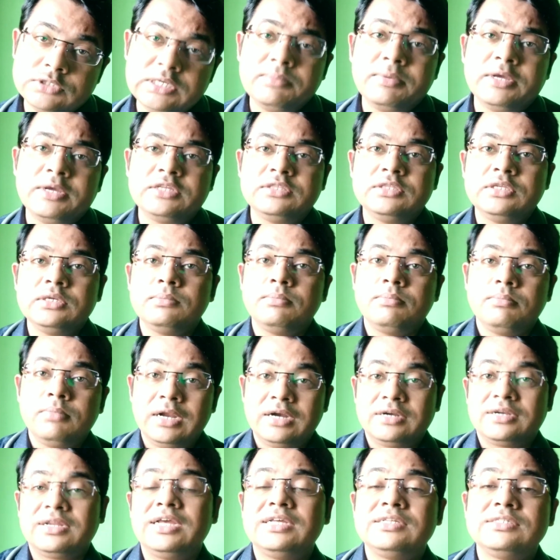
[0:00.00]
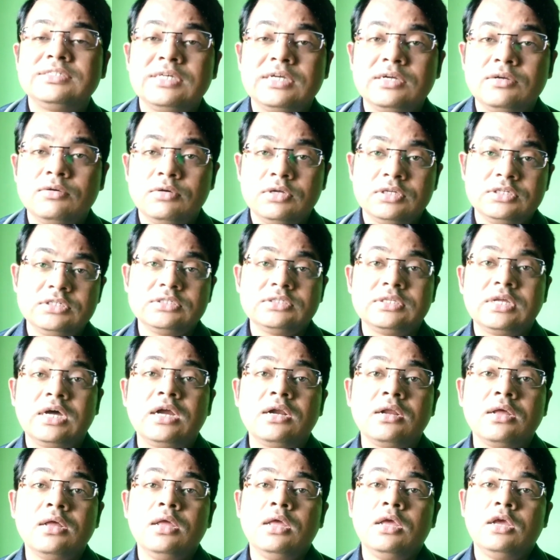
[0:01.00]
যে ব্যক্তির ব্লাড ক্যান্সার হয়েছে
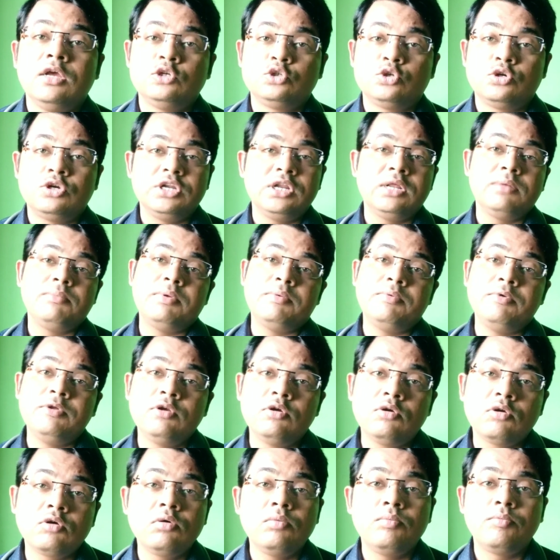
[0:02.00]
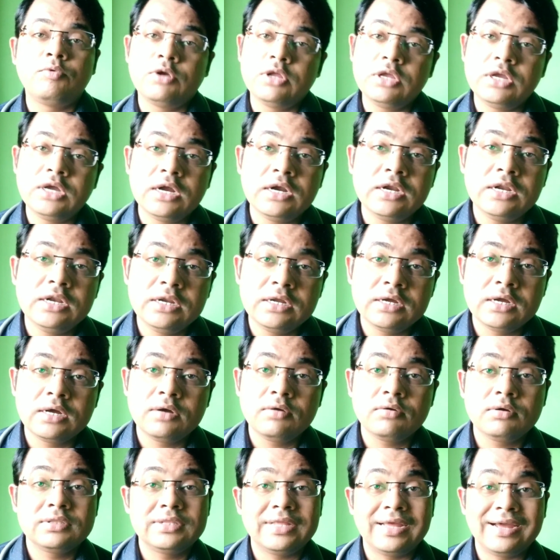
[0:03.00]
তার শরীরে বিভিন্ন রকম পরীক্ষা
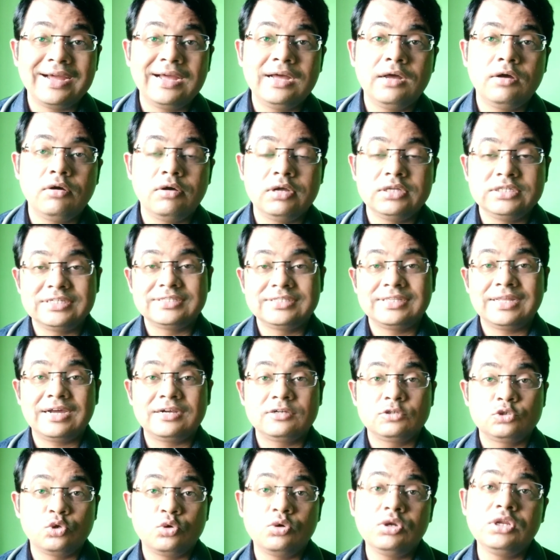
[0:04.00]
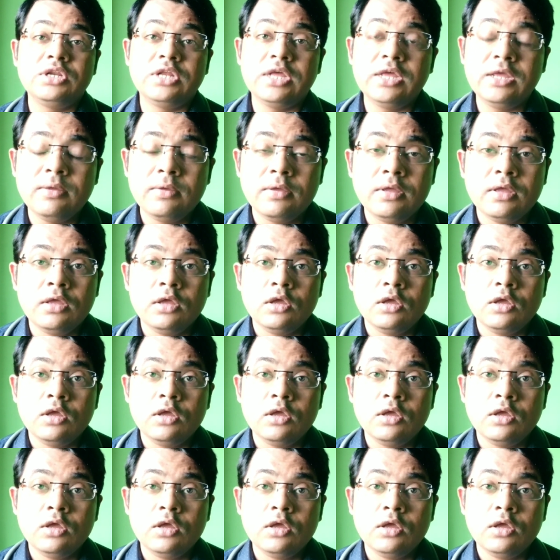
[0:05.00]
নিরীক্ষা করে দেখা হয় যে তার শরীরে